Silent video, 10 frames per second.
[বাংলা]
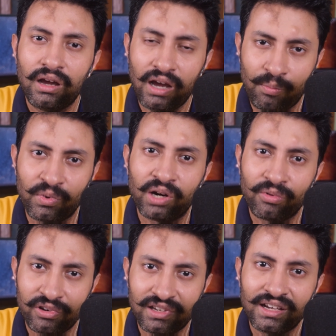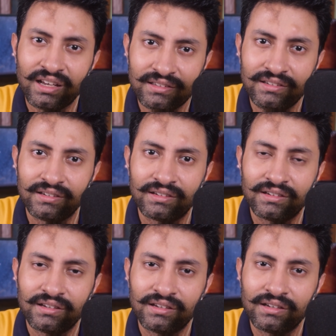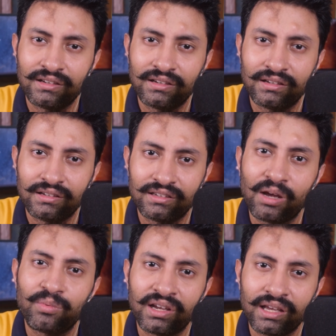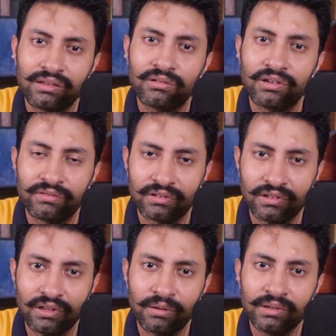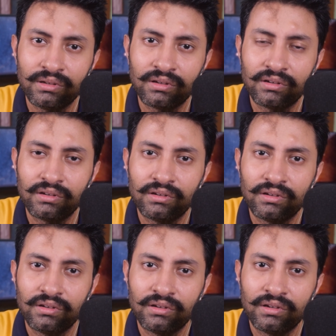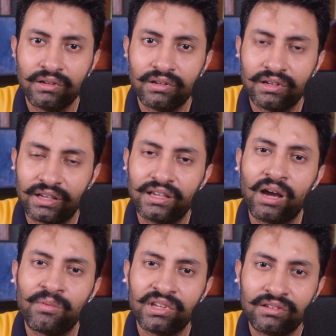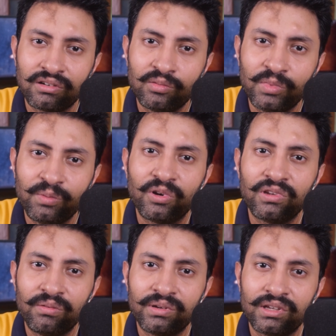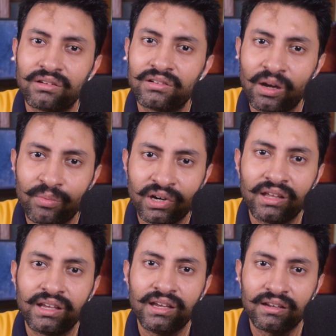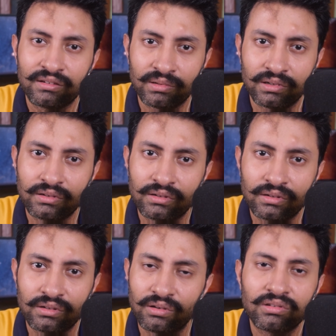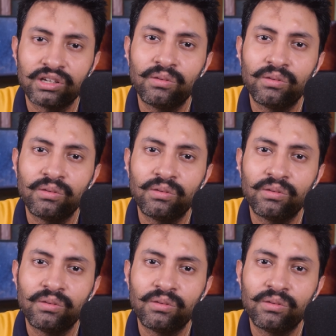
আপনার পয়সায় খাচ্ছি যে আপনাকে এত কৈফত দিতে হবে নাকি আমাদের যখন বিপদ হবে তখন আপনারা এগিয়ে আসবেন তখন তো কেউ